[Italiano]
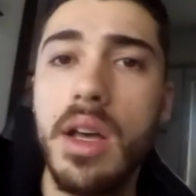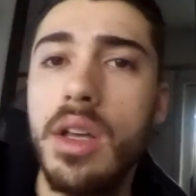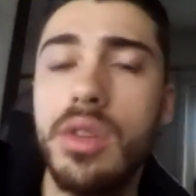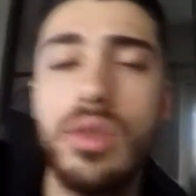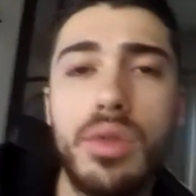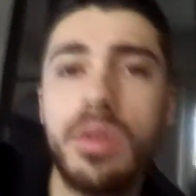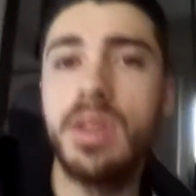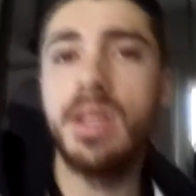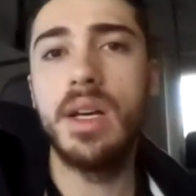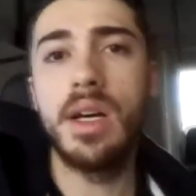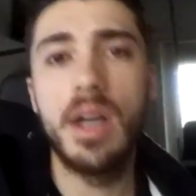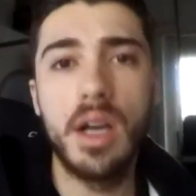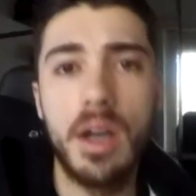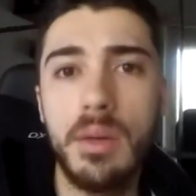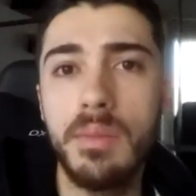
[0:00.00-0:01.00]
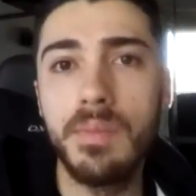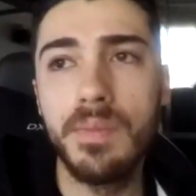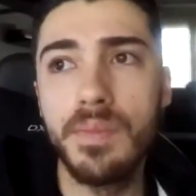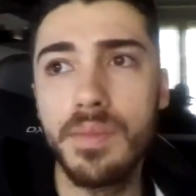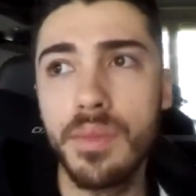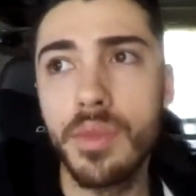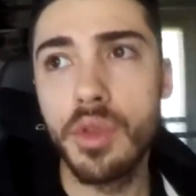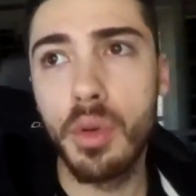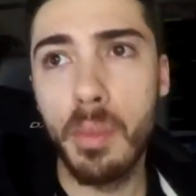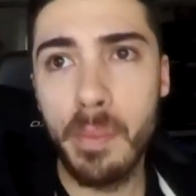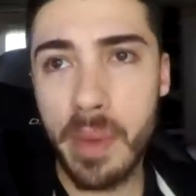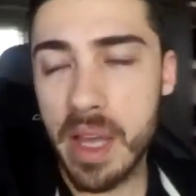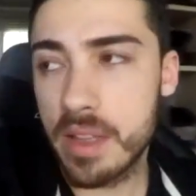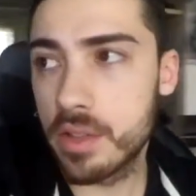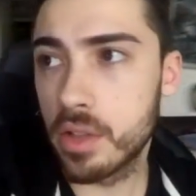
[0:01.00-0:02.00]
Non, ehm, non
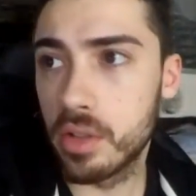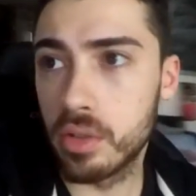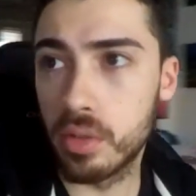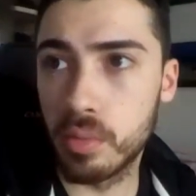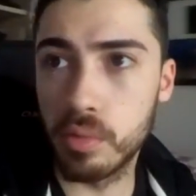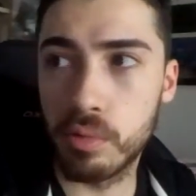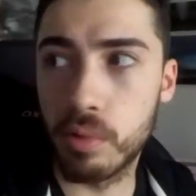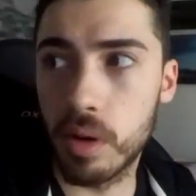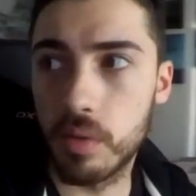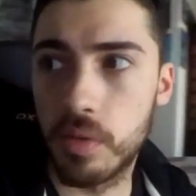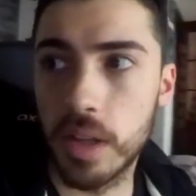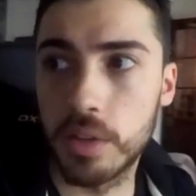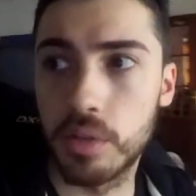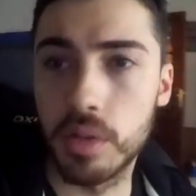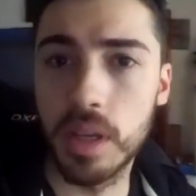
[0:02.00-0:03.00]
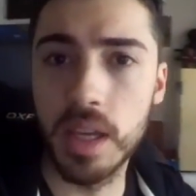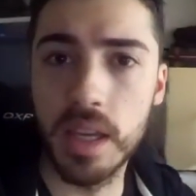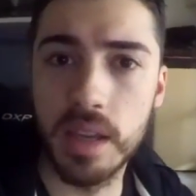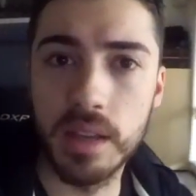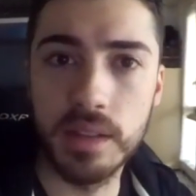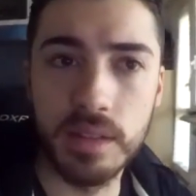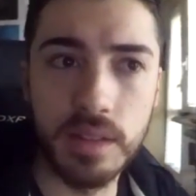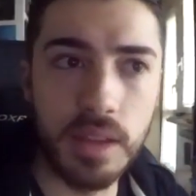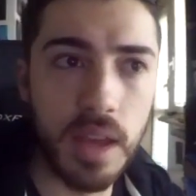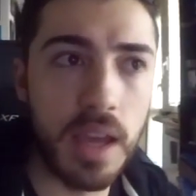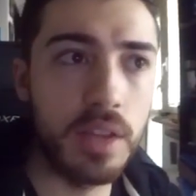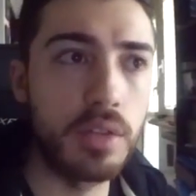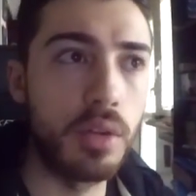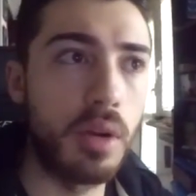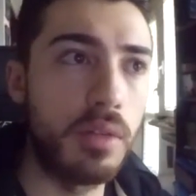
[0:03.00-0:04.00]
pensano comunque al fatto che
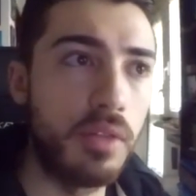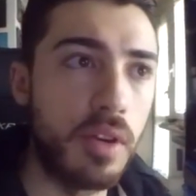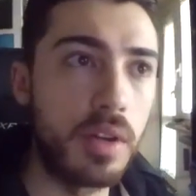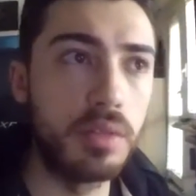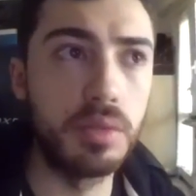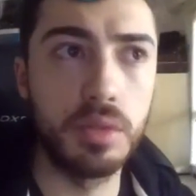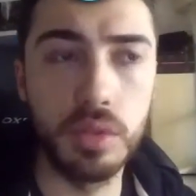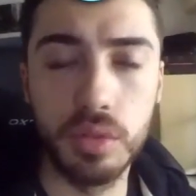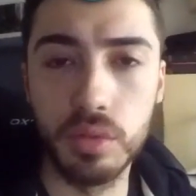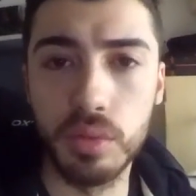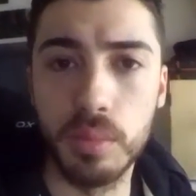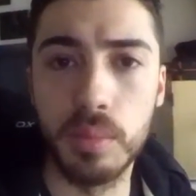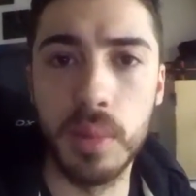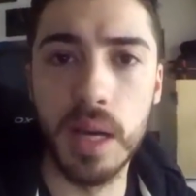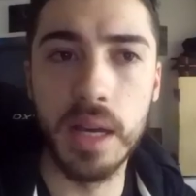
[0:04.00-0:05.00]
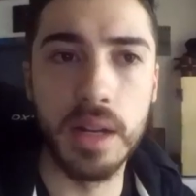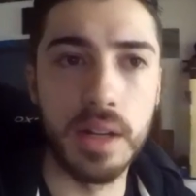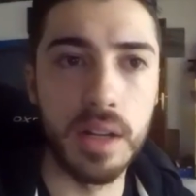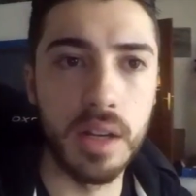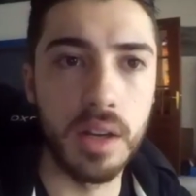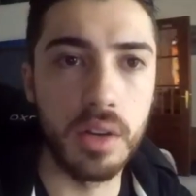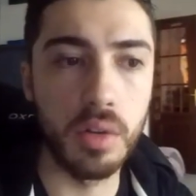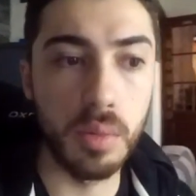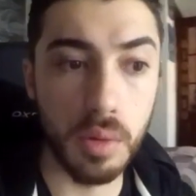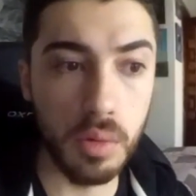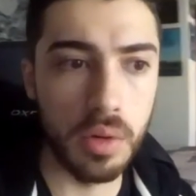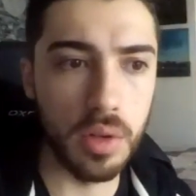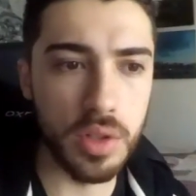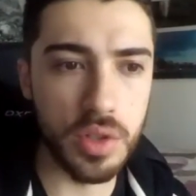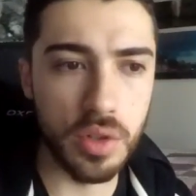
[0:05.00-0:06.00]
dietro a fare uno youtuber eh, come
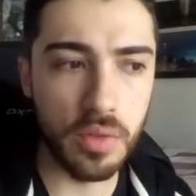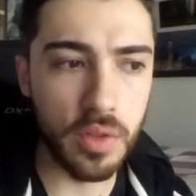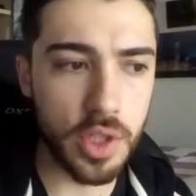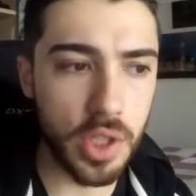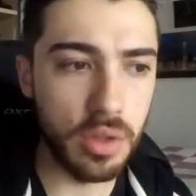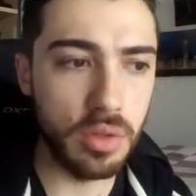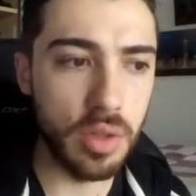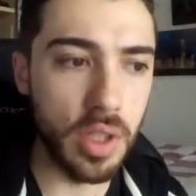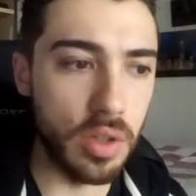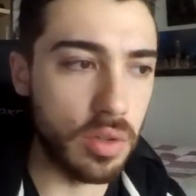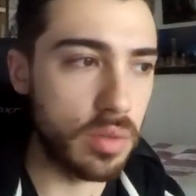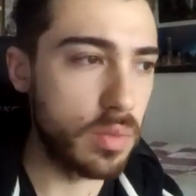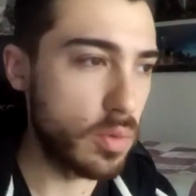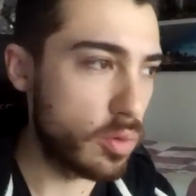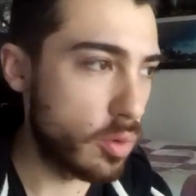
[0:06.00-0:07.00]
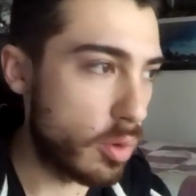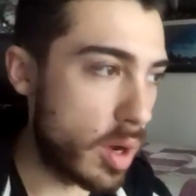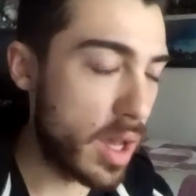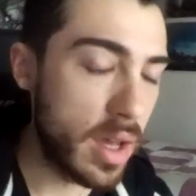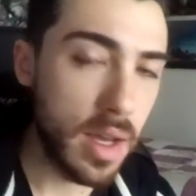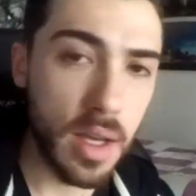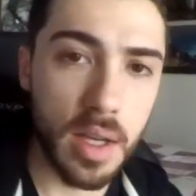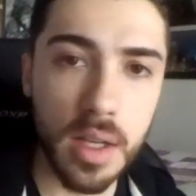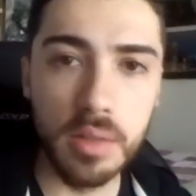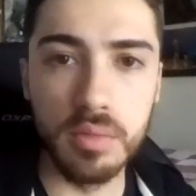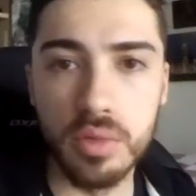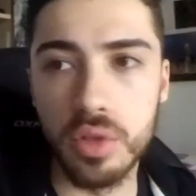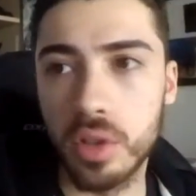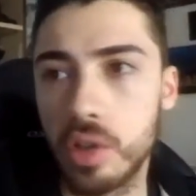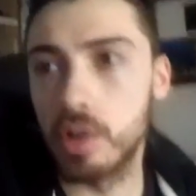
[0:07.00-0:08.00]
quello che sto facendo io, comunque un
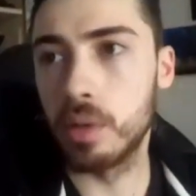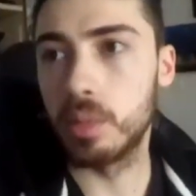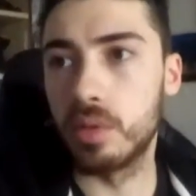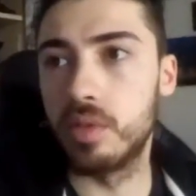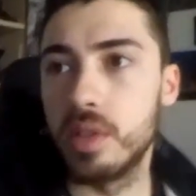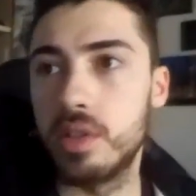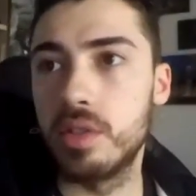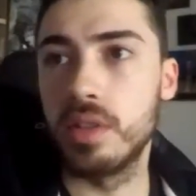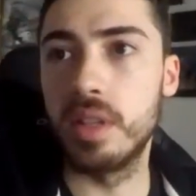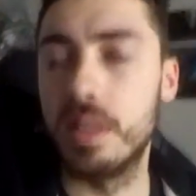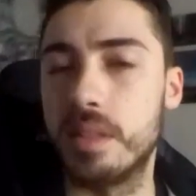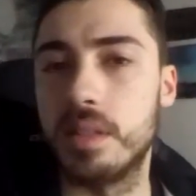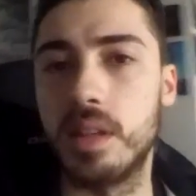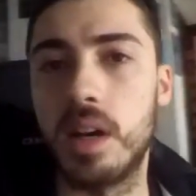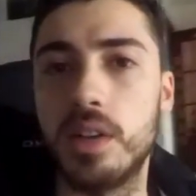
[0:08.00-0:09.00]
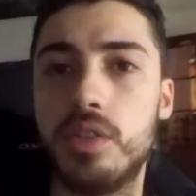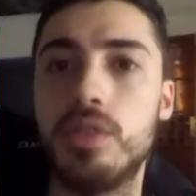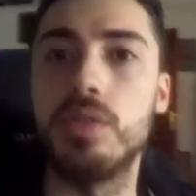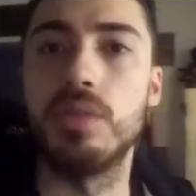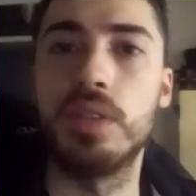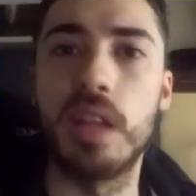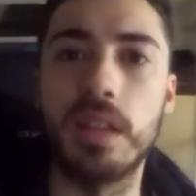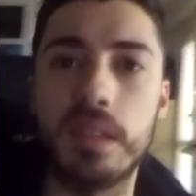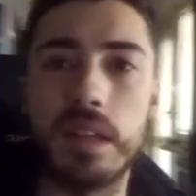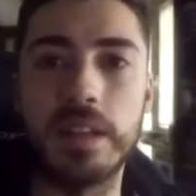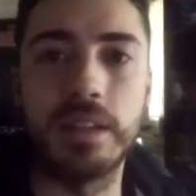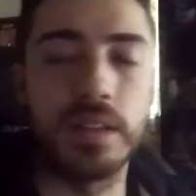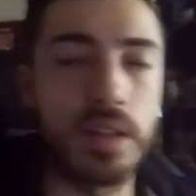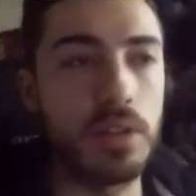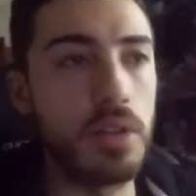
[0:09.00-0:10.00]
giocatore professionista, ci sono tante
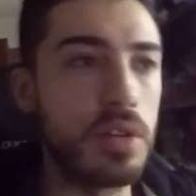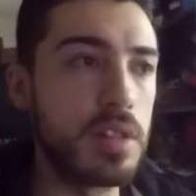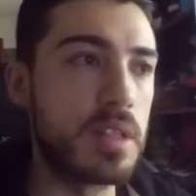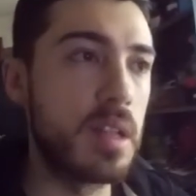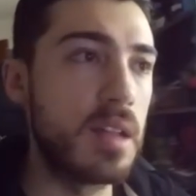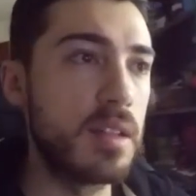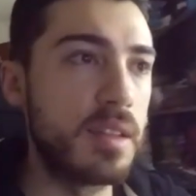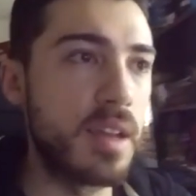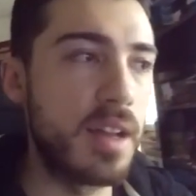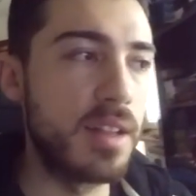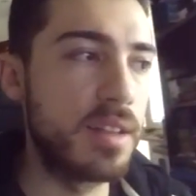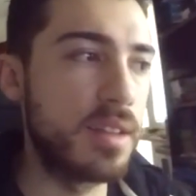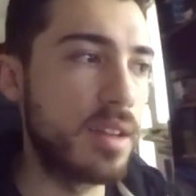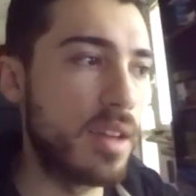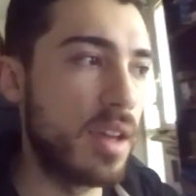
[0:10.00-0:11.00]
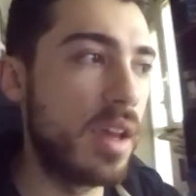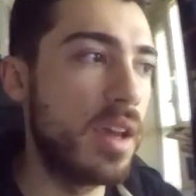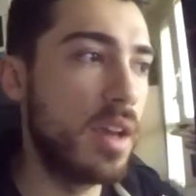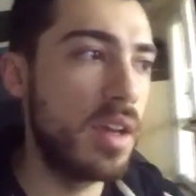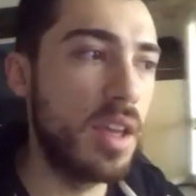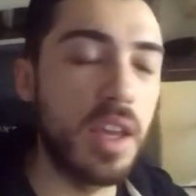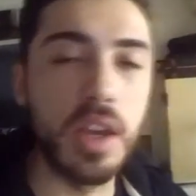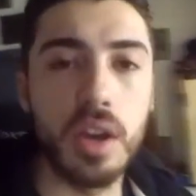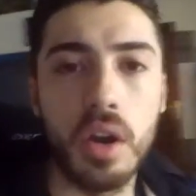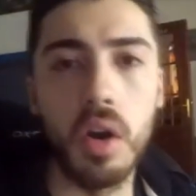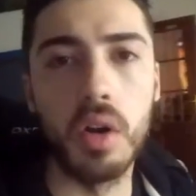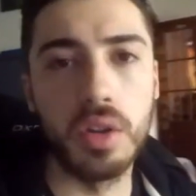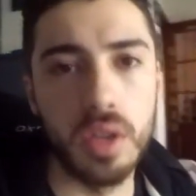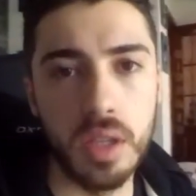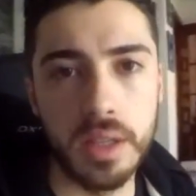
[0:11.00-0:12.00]
altre cose, tante altre
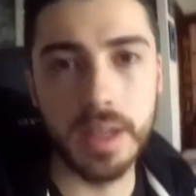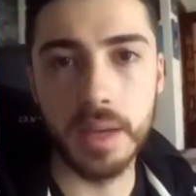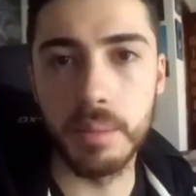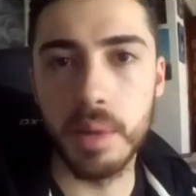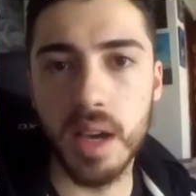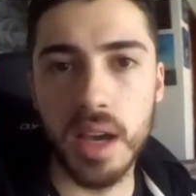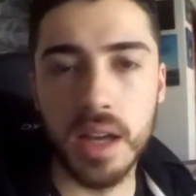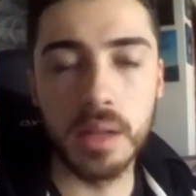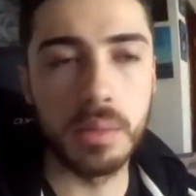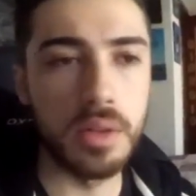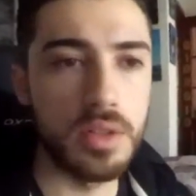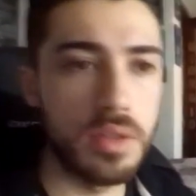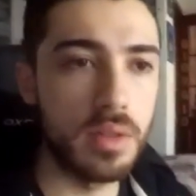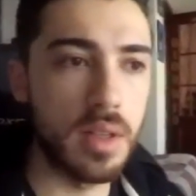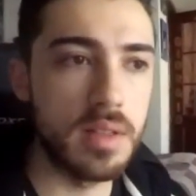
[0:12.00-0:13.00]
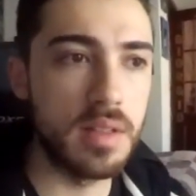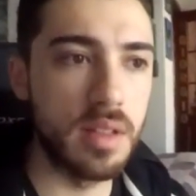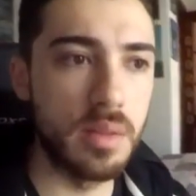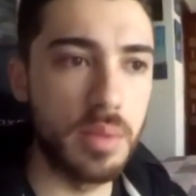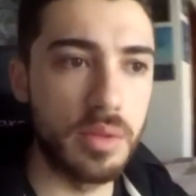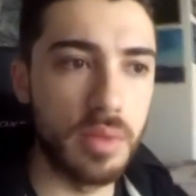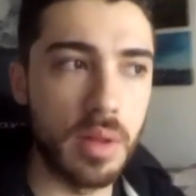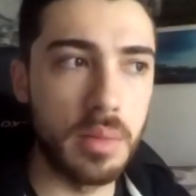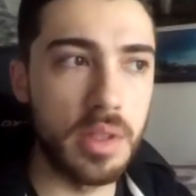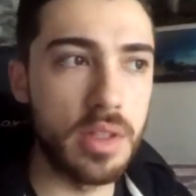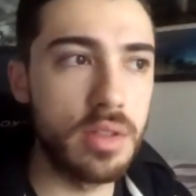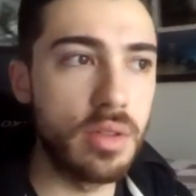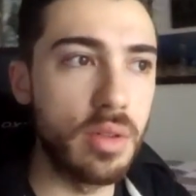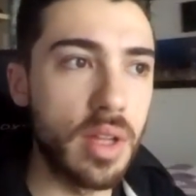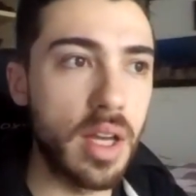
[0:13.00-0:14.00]
incognite che magari possono essere per una
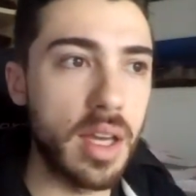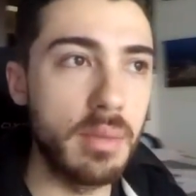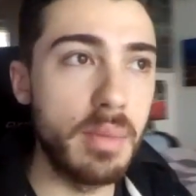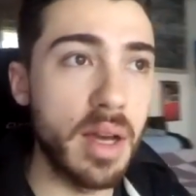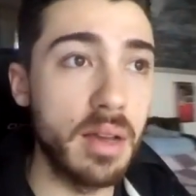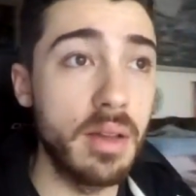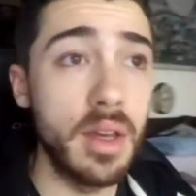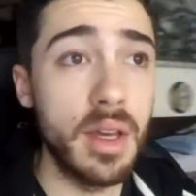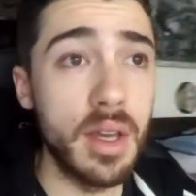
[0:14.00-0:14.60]
persona che magari